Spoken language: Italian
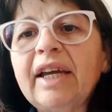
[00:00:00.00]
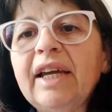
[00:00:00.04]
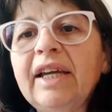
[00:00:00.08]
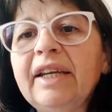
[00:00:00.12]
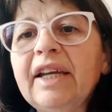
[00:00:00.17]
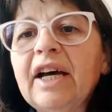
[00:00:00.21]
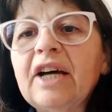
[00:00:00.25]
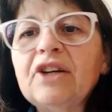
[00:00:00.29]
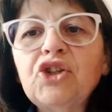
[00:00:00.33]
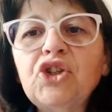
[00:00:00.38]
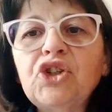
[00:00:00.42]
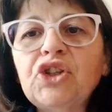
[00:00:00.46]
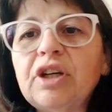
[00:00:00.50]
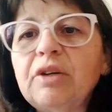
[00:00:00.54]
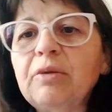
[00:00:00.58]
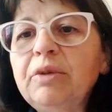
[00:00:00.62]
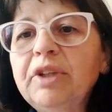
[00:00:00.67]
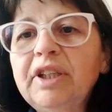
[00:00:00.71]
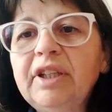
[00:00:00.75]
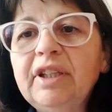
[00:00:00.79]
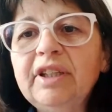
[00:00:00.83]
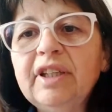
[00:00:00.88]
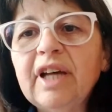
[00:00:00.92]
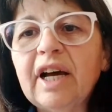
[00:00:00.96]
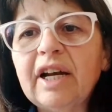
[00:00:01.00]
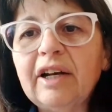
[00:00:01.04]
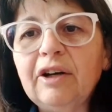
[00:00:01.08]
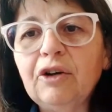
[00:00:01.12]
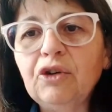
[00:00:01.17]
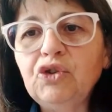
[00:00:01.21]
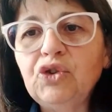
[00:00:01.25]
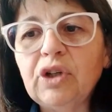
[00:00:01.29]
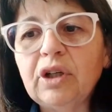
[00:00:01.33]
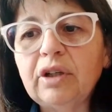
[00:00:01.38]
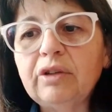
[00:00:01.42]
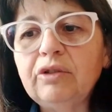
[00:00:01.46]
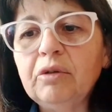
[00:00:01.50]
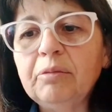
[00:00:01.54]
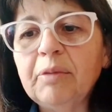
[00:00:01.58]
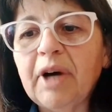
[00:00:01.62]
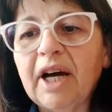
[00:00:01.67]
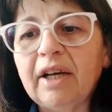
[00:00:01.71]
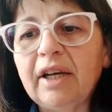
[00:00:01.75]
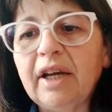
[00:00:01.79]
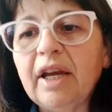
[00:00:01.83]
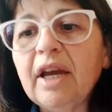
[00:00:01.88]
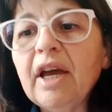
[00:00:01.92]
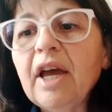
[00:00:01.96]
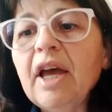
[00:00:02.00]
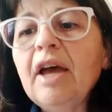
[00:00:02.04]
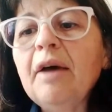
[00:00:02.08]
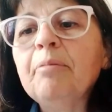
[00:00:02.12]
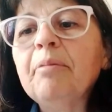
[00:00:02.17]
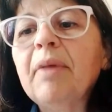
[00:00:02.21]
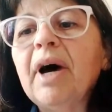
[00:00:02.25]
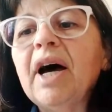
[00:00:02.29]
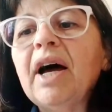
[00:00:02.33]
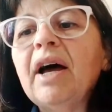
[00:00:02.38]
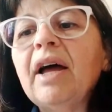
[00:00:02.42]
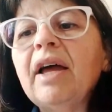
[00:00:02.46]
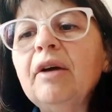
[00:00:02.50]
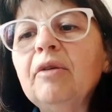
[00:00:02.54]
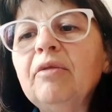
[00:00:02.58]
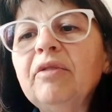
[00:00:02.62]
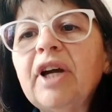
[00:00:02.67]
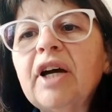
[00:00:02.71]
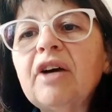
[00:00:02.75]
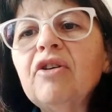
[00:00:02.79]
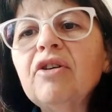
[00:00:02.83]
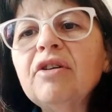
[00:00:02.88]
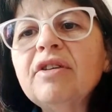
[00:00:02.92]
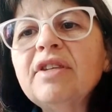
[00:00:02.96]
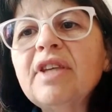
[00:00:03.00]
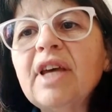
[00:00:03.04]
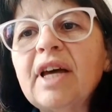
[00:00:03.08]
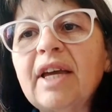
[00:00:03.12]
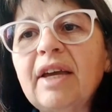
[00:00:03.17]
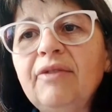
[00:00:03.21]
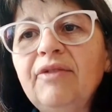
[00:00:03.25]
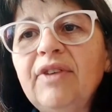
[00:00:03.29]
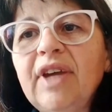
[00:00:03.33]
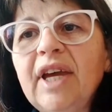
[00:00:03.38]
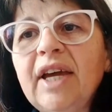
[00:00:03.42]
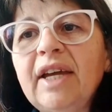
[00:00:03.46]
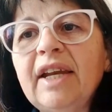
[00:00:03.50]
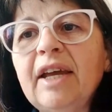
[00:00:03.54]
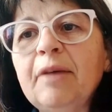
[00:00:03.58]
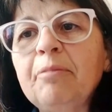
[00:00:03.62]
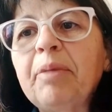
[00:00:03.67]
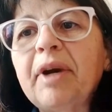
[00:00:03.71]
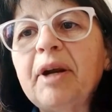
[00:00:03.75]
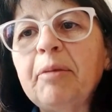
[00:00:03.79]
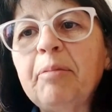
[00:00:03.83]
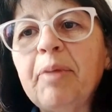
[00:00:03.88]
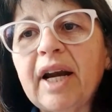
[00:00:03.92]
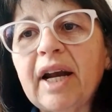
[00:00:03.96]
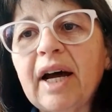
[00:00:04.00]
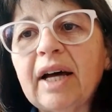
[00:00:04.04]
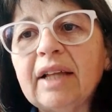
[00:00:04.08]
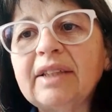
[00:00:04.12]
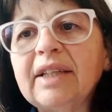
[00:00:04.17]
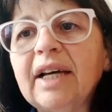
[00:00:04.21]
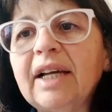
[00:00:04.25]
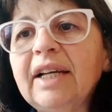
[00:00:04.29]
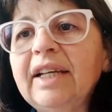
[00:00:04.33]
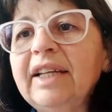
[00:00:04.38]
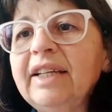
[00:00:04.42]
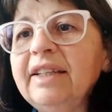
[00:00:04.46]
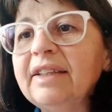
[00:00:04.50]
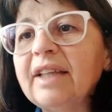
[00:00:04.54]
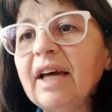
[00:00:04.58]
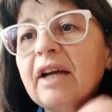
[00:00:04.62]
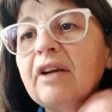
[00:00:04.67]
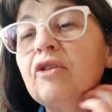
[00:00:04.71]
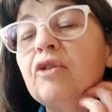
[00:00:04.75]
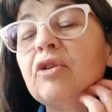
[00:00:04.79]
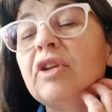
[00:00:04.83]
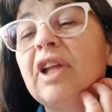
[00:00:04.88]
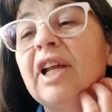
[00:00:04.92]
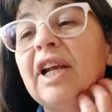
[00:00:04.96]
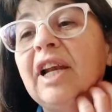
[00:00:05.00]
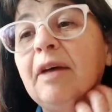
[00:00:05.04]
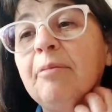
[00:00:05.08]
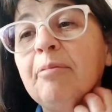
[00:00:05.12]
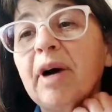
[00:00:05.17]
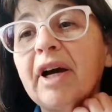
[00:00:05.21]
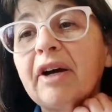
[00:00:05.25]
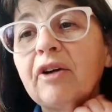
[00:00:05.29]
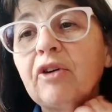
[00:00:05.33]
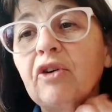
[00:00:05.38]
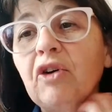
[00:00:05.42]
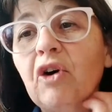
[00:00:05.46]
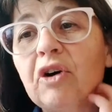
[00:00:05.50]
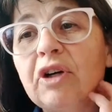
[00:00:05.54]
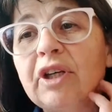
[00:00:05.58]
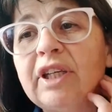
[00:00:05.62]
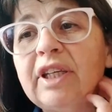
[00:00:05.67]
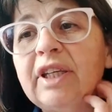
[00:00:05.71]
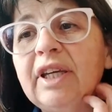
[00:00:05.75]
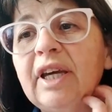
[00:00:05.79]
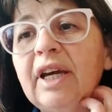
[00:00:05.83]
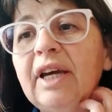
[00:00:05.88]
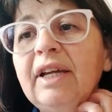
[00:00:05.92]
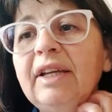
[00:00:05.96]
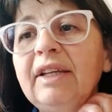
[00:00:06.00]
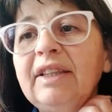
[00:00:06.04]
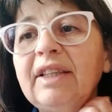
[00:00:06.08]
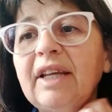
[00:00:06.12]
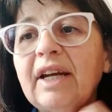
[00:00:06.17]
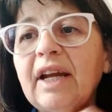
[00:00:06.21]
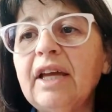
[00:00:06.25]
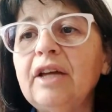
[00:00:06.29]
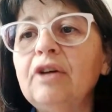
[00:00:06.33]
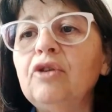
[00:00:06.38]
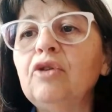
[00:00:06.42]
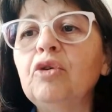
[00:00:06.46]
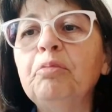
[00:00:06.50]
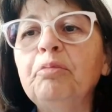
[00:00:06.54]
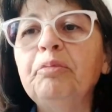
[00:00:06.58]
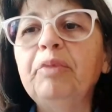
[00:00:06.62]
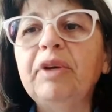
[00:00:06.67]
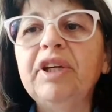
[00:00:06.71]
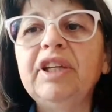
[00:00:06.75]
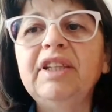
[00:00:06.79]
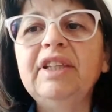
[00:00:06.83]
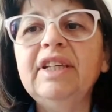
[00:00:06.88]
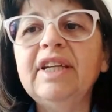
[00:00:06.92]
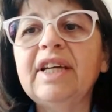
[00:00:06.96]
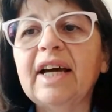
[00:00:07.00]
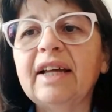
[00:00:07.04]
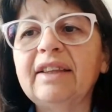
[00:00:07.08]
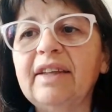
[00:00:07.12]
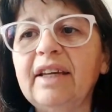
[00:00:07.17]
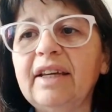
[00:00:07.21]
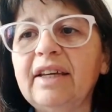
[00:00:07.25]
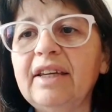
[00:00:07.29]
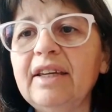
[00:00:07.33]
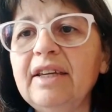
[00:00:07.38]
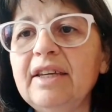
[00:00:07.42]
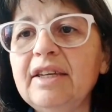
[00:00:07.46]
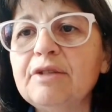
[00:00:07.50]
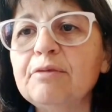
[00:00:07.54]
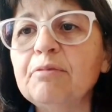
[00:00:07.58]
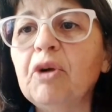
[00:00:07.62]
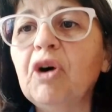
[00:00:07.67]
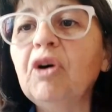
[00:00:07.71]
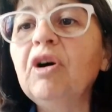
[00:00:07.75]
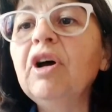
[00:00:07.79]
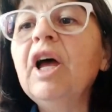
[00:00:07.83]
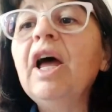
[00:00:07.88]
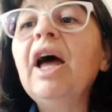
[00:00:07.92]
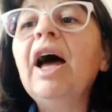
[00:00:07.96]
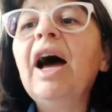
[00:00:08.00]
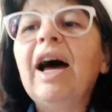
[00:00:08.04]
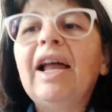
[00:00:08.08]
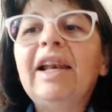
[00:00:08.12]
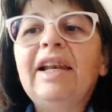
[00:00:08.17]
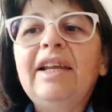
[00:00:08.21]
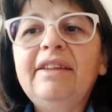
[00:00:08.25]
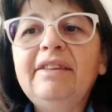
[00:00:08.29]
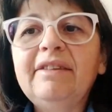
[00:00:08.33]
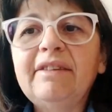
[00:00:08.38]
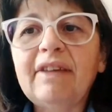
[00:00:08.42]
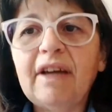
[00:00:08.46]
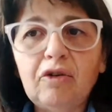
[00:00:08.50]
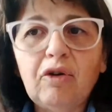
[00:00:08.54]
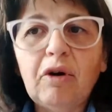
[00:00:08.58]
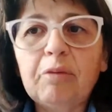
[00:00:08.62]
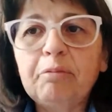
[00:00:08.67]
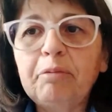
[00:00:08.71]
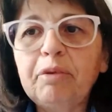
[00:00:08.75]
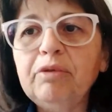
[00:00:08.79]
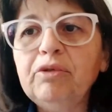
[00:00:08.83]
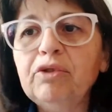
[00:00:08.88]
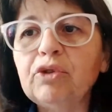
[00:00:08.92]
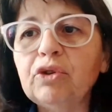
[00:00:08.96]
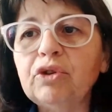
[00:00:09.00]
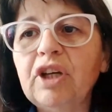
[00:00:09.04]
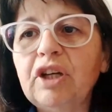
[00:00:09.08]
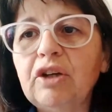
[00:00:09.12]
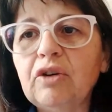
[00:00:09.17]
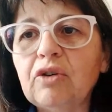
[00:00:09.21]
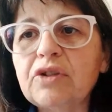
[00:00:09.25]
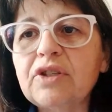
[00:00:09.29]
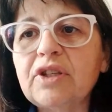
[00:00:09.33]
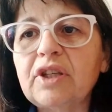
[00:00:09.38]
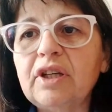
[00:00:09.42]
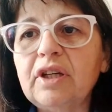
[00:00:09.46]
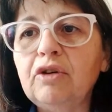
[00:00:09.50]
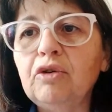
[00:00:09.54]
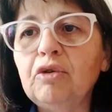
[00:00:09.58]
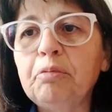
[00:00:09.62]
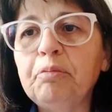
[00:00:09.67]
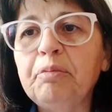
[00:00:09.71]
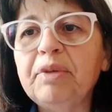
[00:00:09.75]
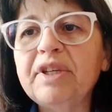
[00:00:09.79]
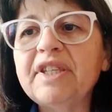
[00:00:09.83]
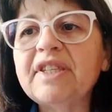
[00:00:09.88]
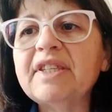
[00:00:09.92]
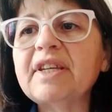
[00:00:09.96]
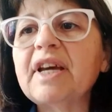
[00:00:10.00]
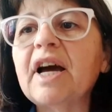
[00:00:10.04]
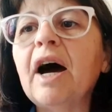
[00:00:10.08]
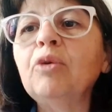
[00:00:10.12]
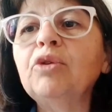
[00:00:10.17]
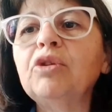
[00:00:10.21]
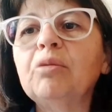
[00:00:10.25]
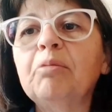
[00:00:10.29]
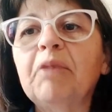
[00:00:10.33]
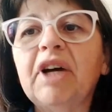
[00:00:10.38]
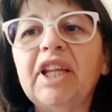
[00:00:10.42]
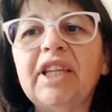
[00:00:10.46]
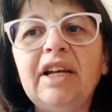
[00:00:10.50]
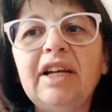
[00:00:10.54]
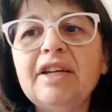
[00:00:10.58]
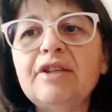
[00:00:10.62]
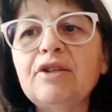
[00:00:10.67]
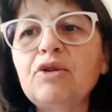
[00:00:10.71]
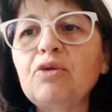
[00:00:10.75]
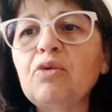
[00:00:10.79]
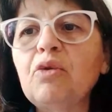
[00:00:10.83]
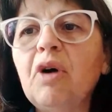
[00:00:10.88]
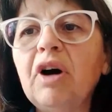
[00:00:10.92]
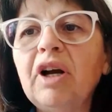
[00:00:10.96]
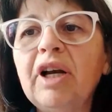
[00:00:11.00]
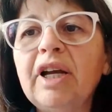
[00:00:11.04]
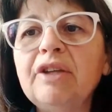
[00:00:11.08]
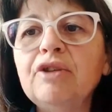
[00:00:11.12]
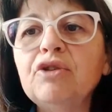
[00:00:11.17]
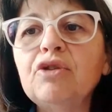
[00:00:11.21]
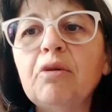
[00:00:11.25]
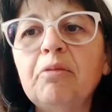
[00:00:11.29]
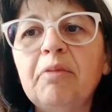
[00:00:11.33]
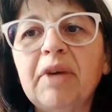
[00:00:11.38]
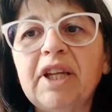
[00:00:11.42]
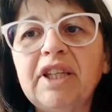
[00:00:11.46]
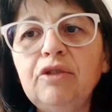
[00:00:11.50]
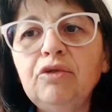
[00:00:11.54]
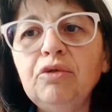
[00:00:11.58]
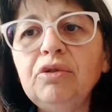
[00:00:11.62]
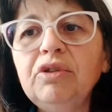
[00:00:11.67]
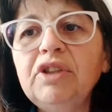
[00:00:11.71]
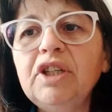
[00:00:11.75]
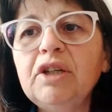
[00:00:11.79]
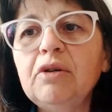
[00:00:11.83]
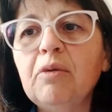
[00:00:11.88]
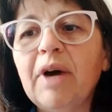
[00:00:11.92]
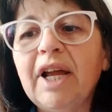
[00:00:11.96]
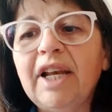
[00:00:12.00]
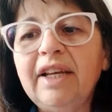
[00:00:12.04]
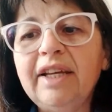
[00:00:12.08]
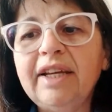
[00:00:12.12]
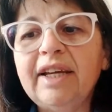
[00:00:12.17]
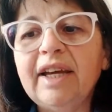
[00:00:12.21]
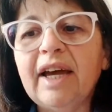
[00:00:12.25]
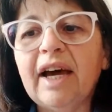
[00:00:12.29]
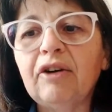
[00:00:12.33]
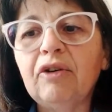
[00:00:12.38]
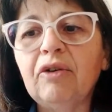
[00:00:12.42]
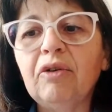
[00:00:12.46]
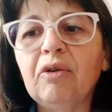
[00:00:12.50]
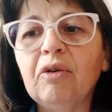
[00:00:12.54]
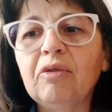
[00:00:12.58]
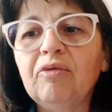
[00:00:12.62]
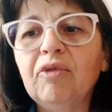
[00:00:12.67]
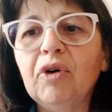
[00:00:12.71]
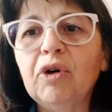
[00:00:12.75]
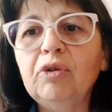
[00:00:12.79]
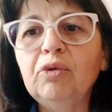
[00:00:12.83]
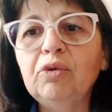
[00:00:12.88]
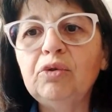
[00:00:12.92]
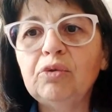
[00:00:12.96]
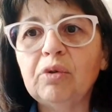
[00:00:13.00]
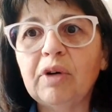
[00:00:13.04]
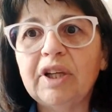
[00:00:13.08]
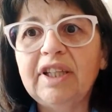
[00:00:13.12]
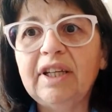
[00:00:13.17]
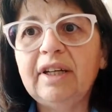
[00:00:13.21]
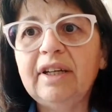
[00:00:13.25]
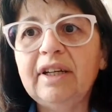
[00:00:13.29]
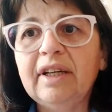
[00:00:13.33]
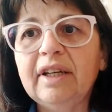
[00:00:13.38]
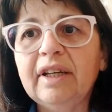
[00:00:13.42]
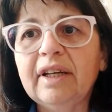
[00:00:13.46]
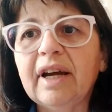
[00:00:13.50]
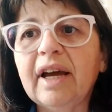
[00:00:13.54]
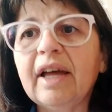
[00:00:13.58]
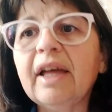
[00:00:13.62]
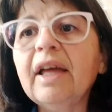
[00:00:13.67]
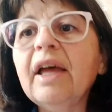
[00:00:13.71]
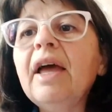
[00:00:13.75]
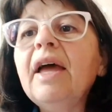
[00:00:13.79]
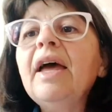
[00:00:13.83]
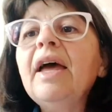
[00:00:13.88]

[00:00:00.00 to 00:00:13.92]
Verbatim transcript: che nasce quindi dall'oggi al domani, ma è una cosa che viene preparata all'interno delle parrocchie, tra i gruppi di catechismo, all'interno appunto dei nostri gruppi scout, ma delle scuole, insomma, di tutti quelli che hanno voluto aderire